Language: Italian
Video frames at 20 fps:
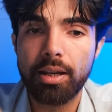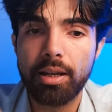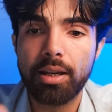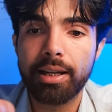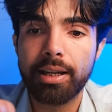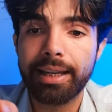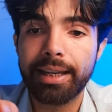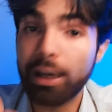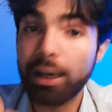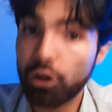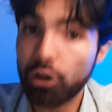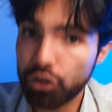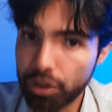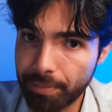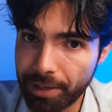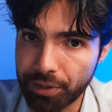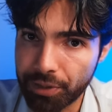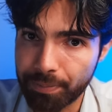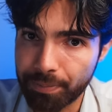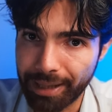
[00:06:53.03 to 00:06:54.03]
Che cosa mi
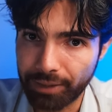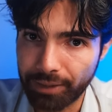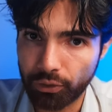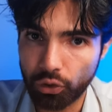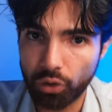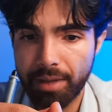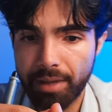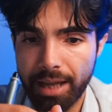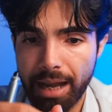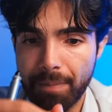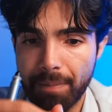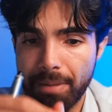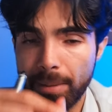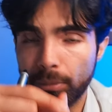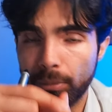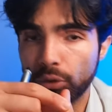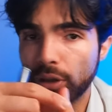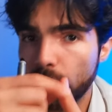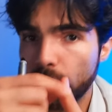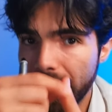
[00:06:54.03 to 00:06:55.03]
aspetto? Abbiamo
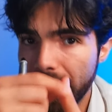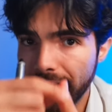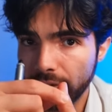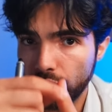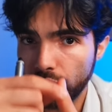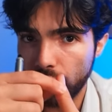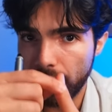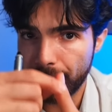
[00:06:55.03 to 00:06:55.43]
da un lato le